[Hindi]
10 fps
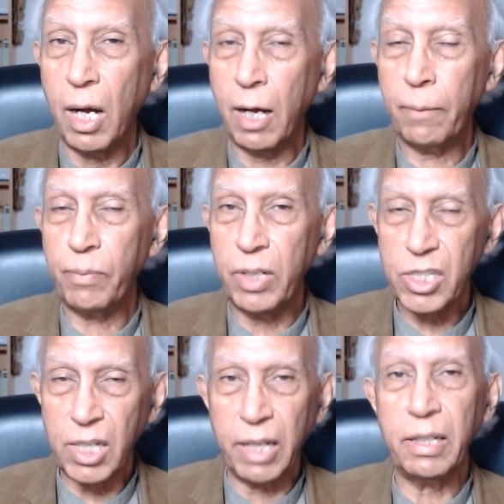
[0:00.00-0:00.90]
आप
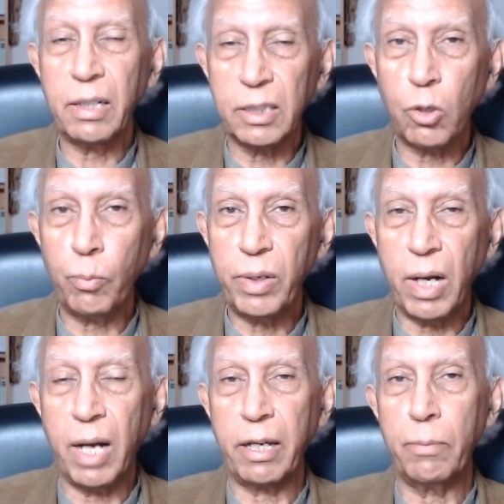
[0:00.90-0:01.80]
इंसानी कदरों पे
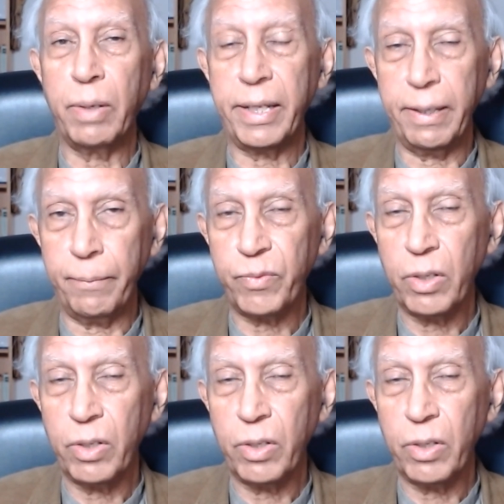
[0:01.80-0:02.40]
आगे बढ़ें